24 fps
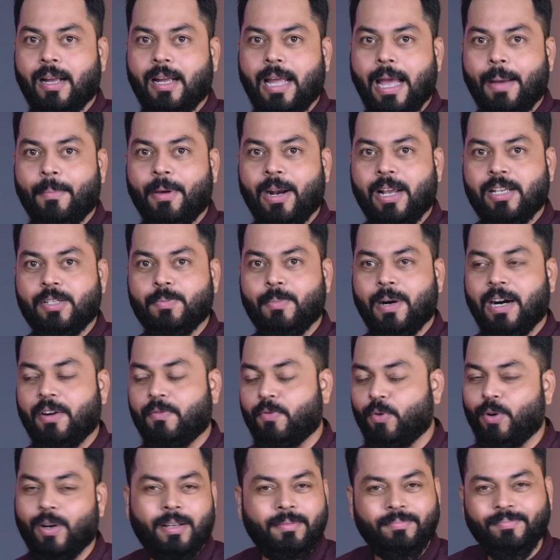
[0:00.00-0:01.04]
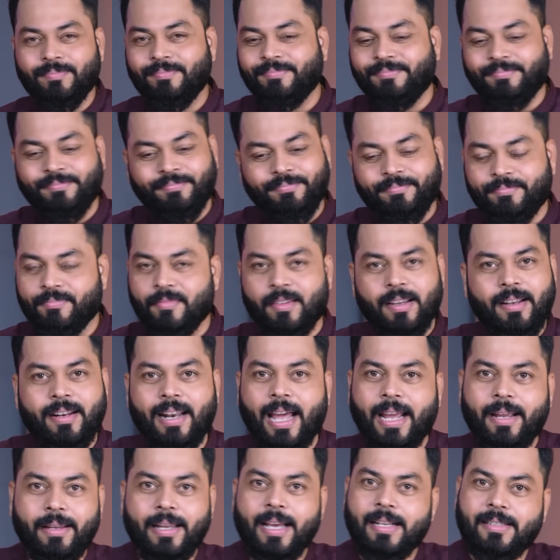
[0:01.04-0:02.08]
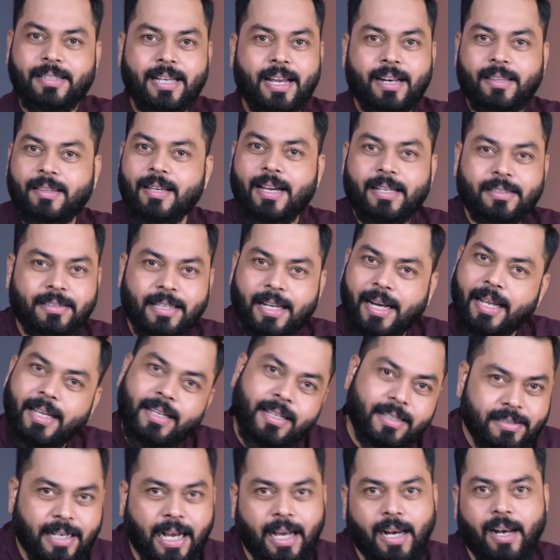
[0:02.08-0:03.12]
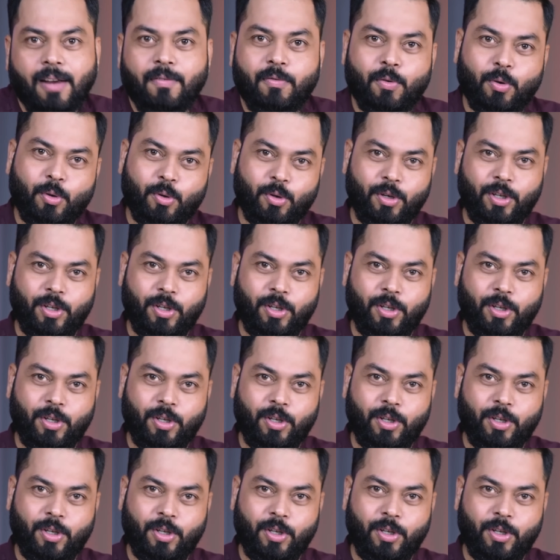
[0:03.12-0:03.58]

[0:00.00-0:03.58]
कॅमेरा स्मार्टफोन आहे नाही याचा अर्थ असा नाही की चांगला फोटो